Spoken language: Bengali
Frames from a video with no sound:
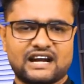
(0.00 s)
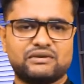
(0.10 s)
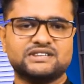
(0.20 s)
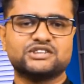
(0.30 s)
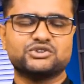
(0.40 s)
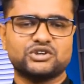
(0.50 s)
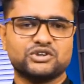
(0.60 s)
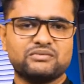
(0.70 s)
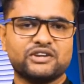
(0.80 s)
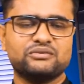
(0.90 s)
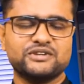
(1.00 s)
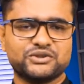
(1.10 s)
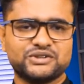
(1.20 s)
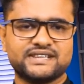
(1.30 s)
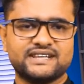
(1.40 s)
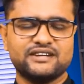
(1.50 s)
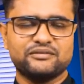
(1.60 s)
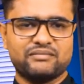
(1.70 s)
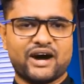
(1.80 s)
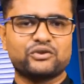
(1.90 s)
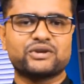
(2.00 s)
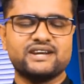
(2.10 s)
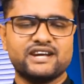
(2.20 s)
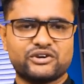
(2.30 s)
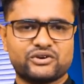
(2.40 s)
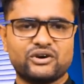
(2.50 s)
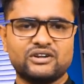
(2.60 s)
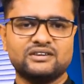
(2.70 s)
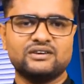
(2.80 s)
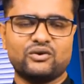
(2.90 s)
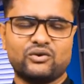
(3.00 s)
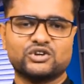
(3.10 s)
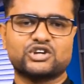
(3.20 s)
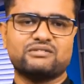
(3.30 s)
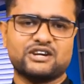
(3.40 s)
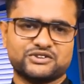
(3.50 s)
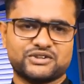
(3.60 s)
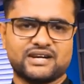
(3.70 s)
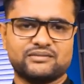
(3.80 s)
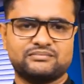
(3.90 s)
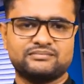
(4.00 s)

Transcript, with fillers: সামাজিক যোগাযোগ মাধ্যমে চলছে ভারতকে নিয়ে ট্রল ও সমালোচনা